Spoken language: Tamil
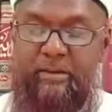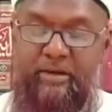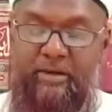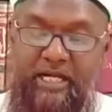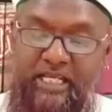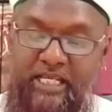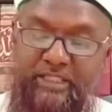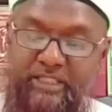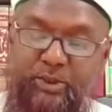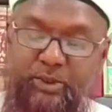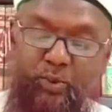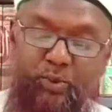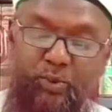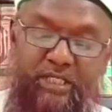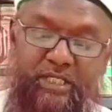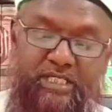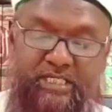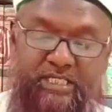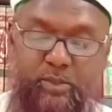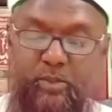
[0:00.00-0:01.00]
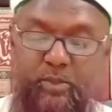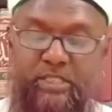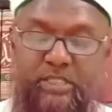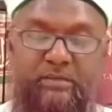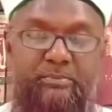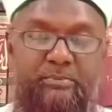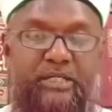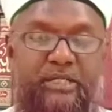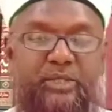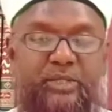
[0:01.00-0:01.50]
கணியத்திற்குரிய சகோதர
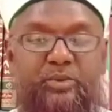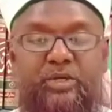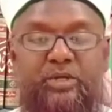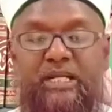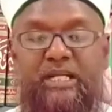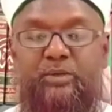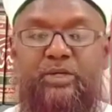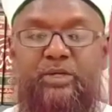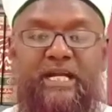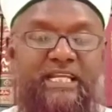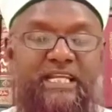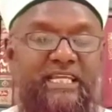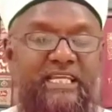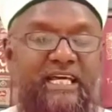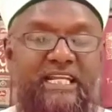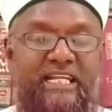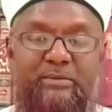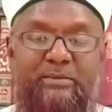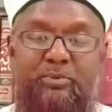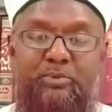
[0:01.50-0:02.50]
பெரியோர்களை ஒரு அடியானை